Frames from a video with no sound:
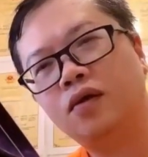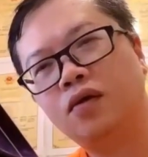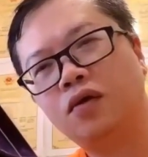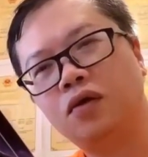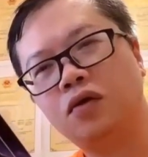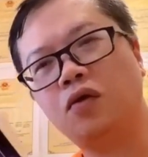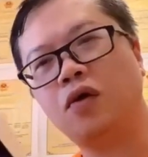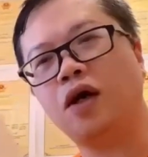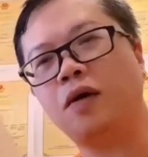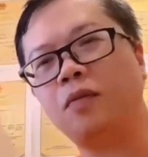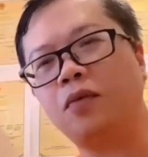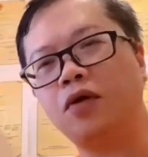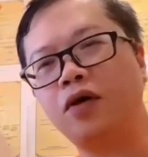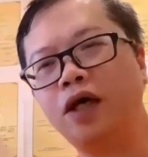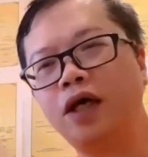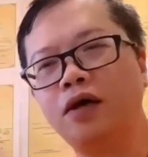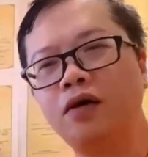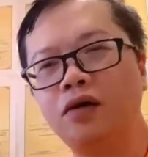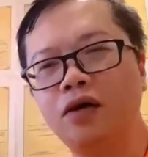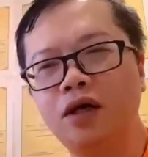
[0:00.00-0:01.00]
nói toạc bóng
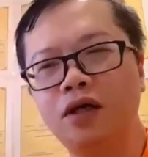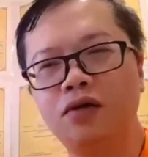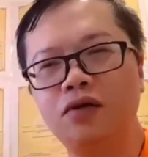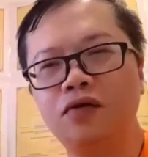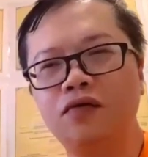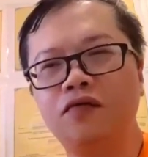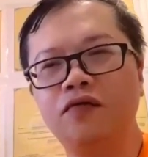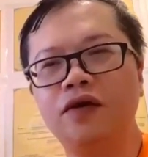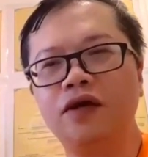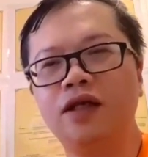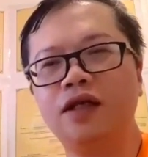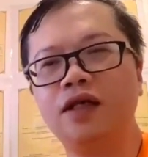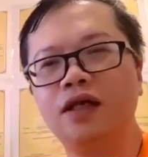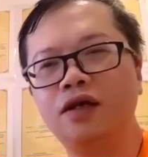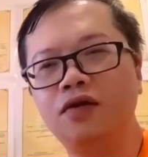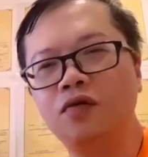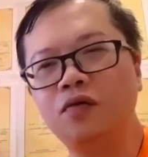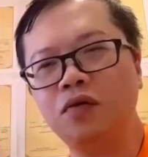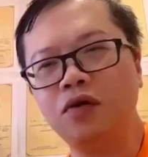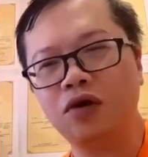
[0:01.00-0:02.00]
heo đấy tôi viết
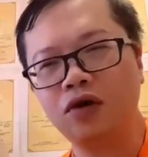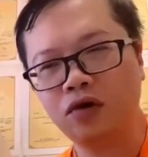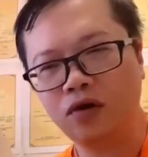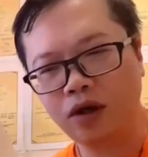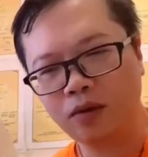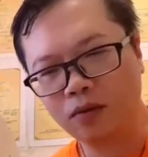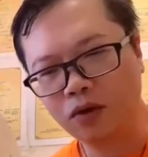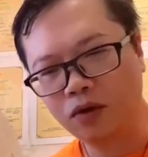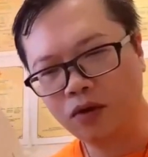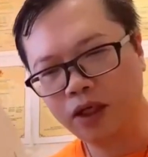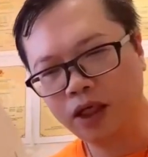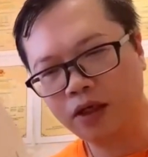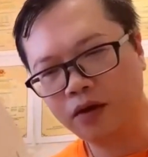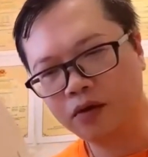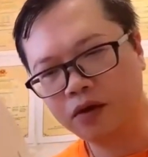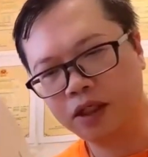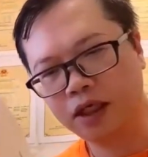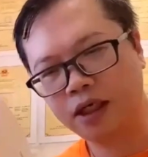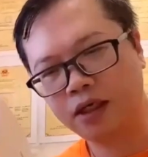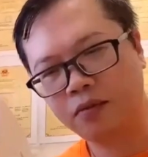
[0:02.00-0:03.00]
ra đúng nói toạc bóng heo
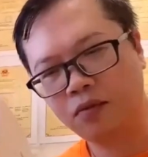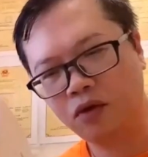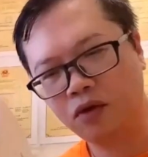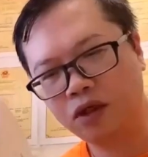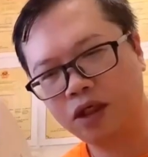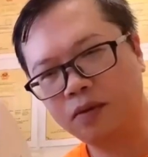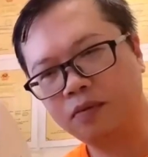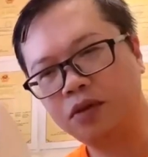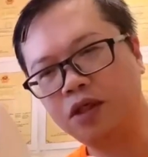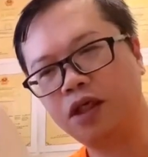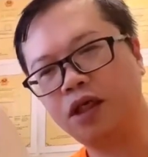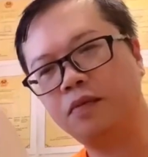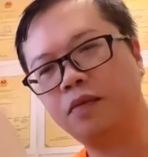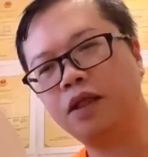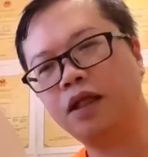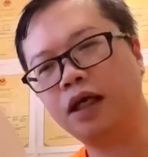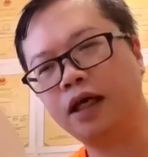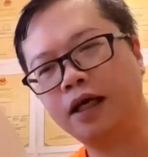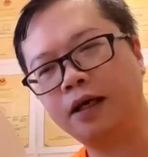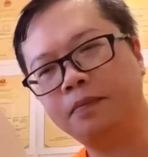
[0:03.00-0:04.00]
trang
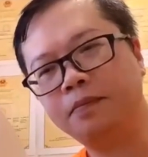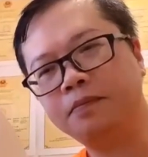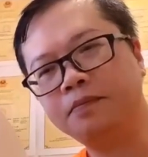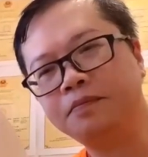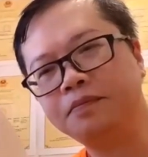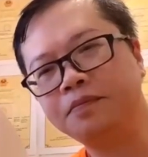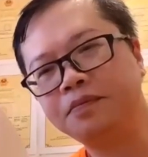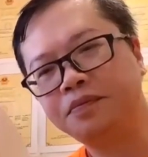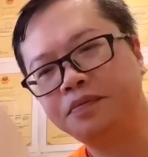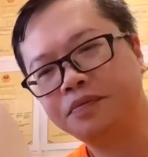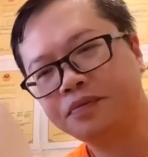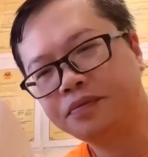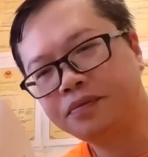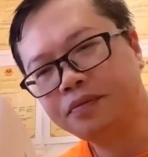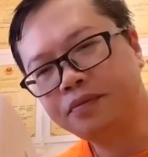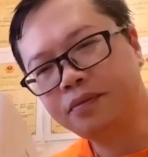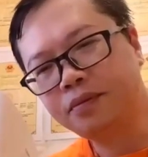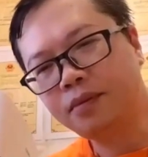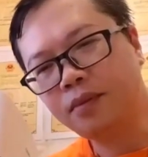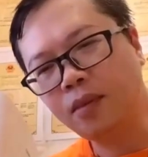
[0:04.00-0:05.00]
198
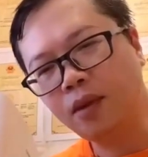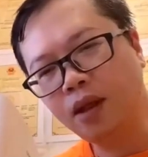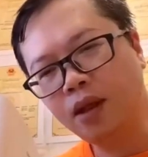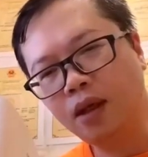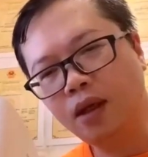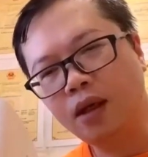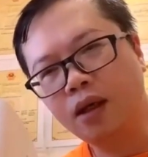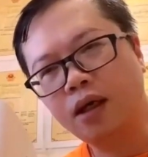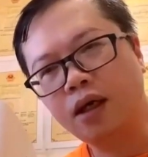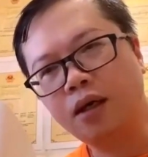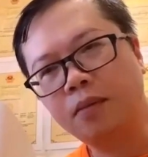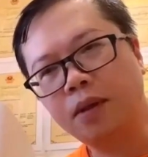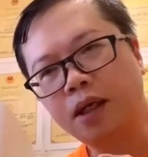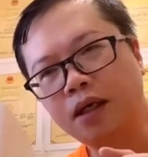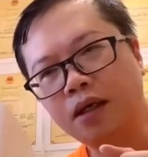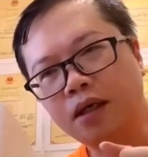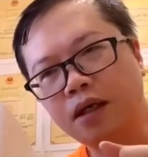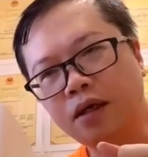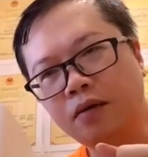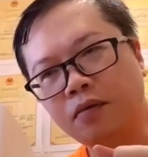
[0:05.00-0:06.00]
các
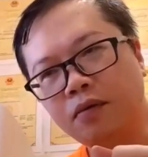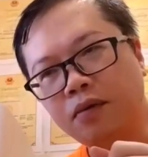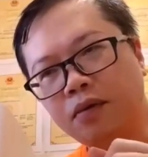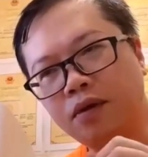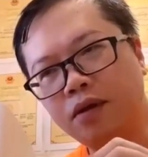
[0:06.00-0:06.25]
bạn đọc